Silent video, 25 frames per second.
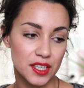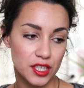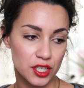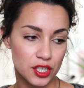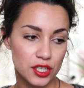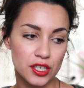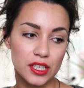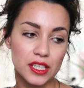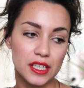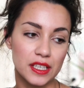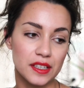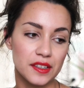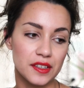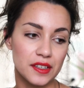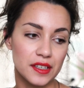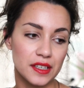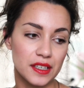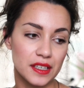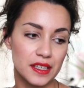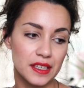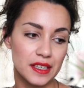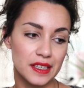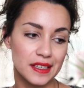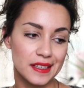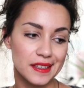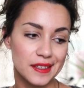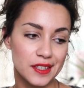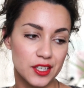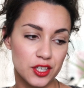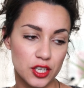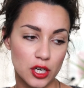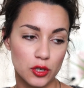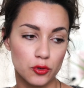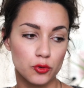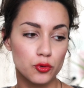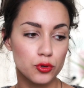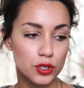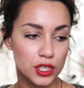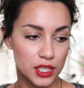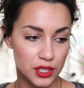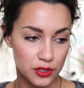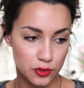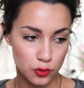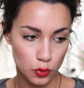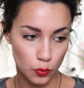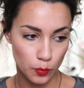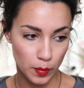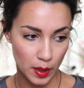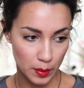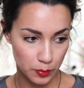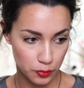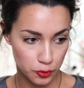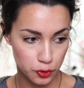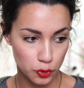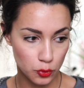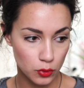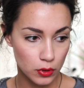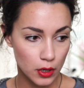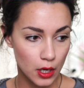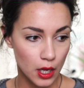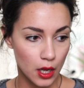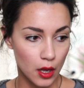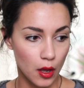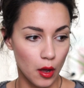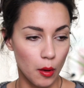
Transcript: d'acheter des, des gels douches qui ne sont pas bio,